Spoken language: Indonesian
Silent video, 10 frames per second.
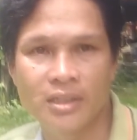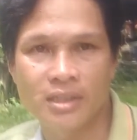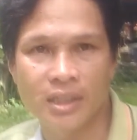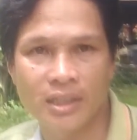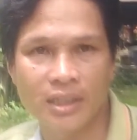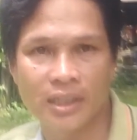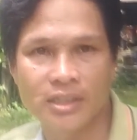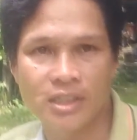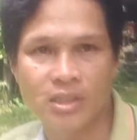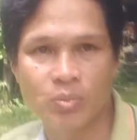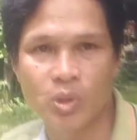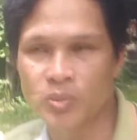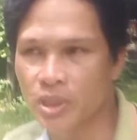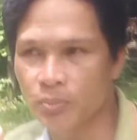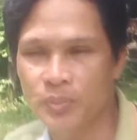saya tinggal di sini sebelum
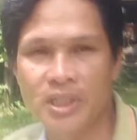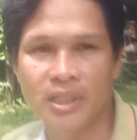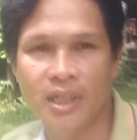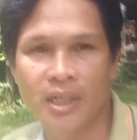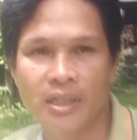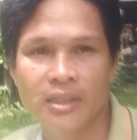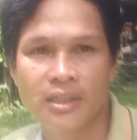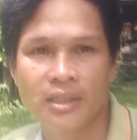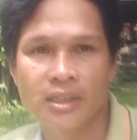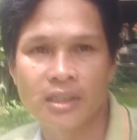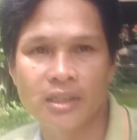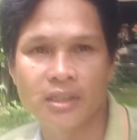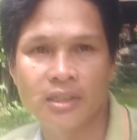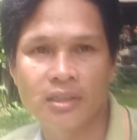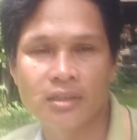saya pindah
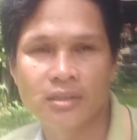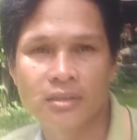ke